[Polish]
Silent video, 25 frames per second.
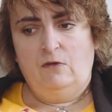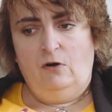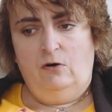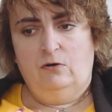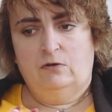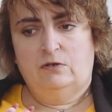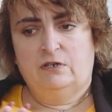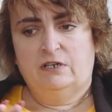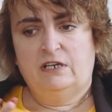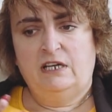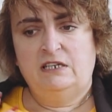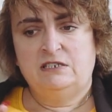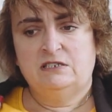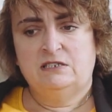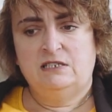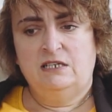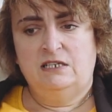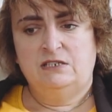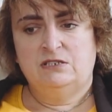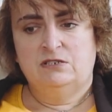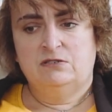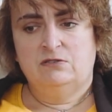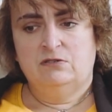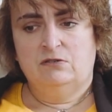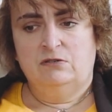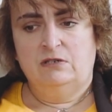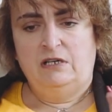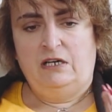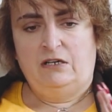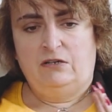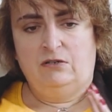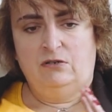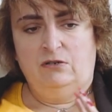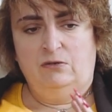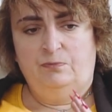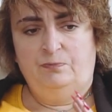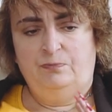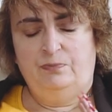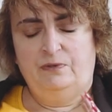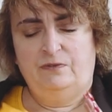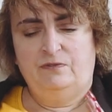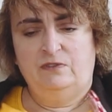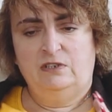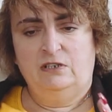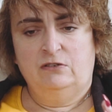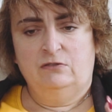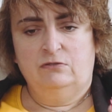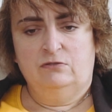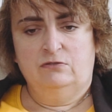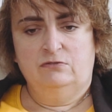określać to jako
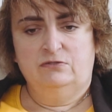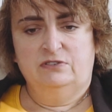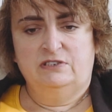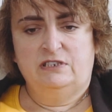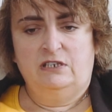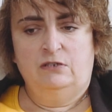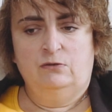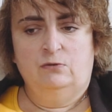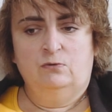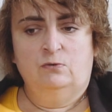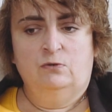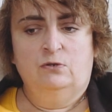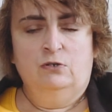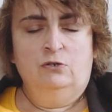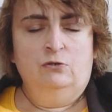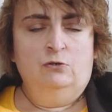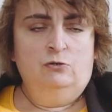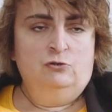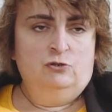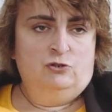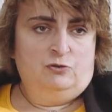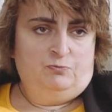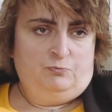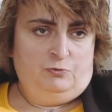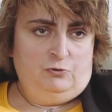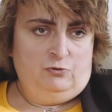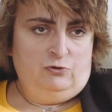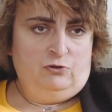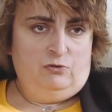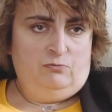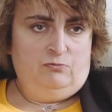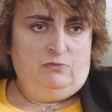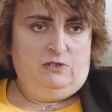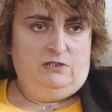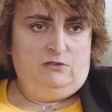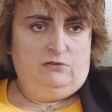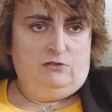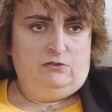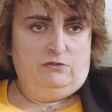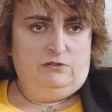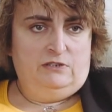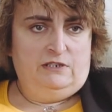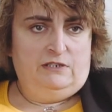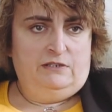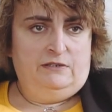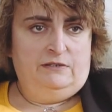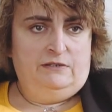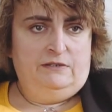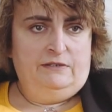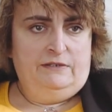pewnego rodzaju spójną
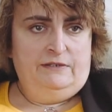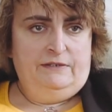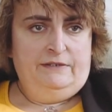metodę.